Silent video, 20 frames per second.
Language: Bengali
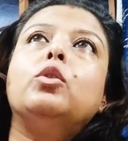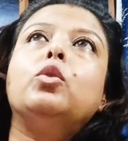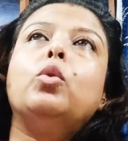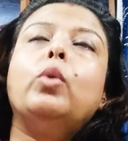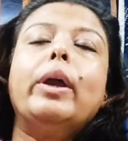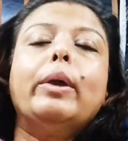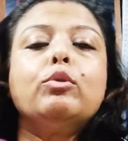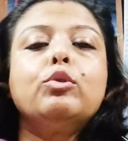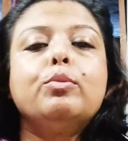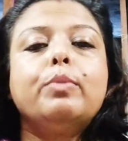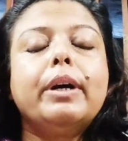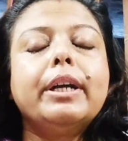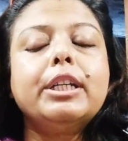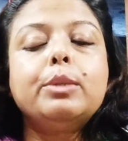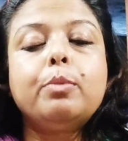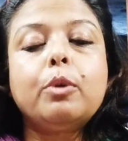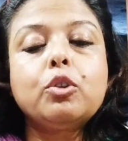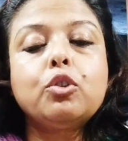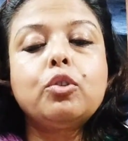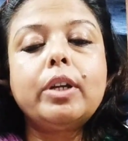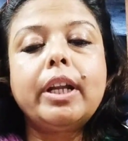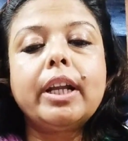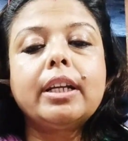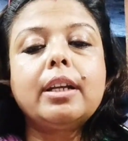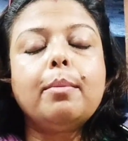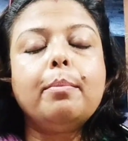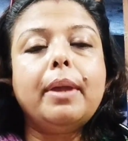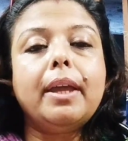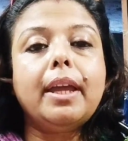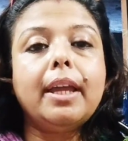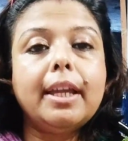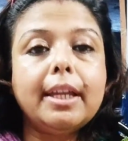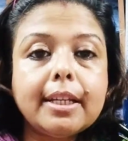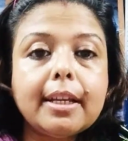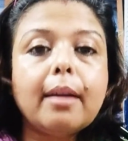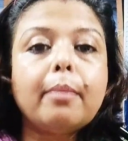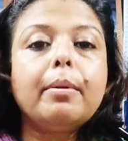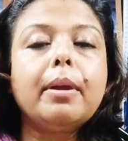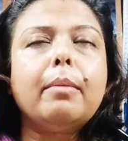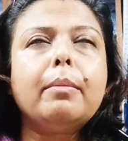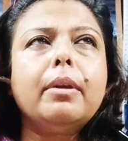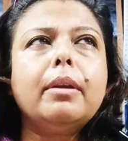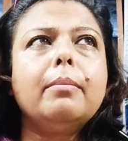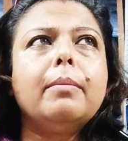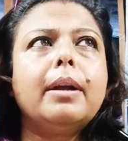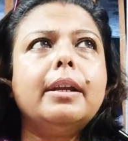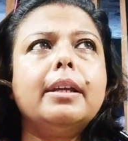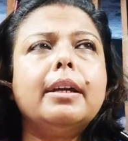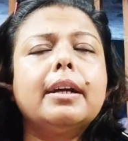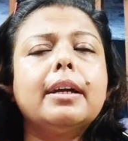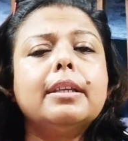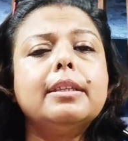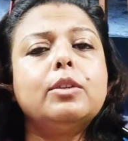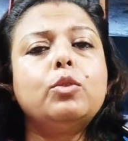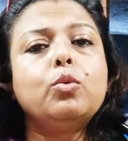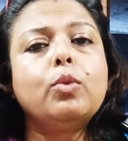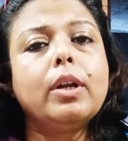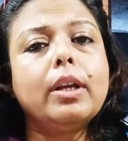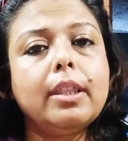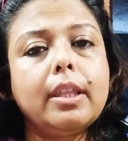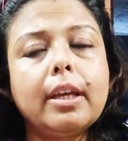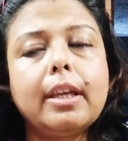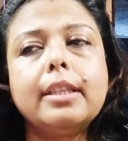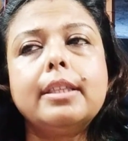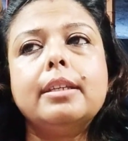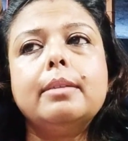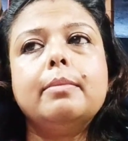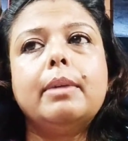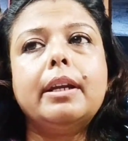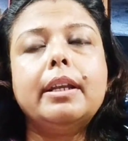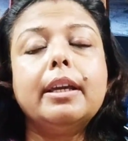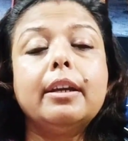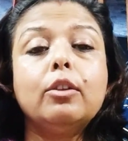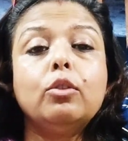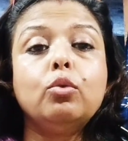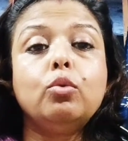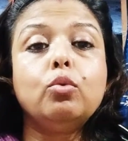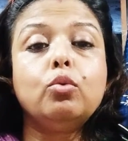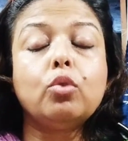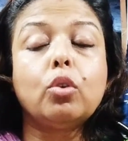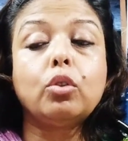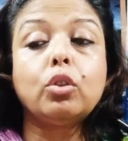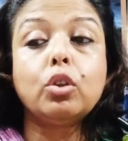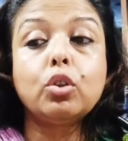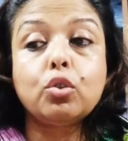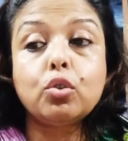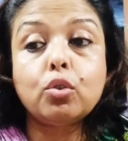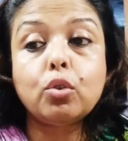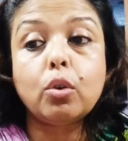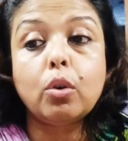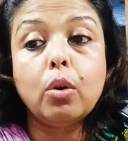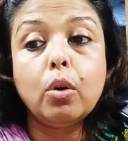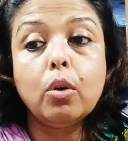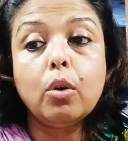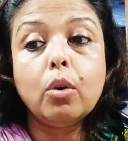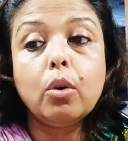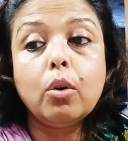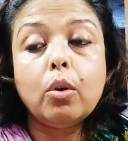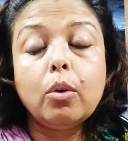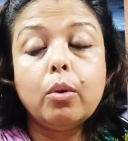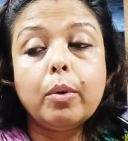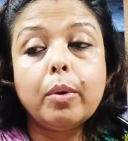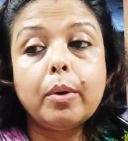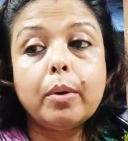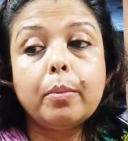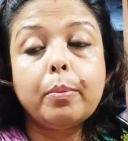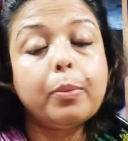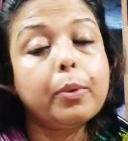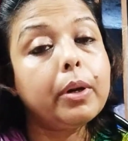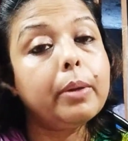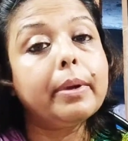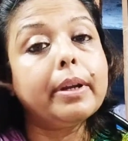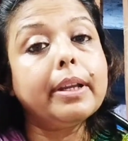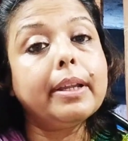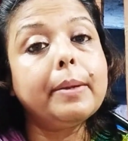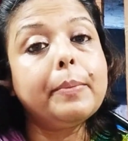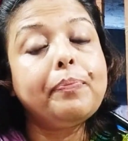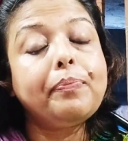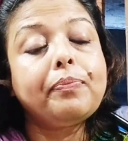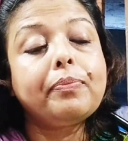তো একুশ বাইশ বছরের একটা মেয়ে হিসাবে আমি মারিয়াকে যেটুখানি দেখেছি মারিয়া কিন্তু যথেষ্ট পরিমাণে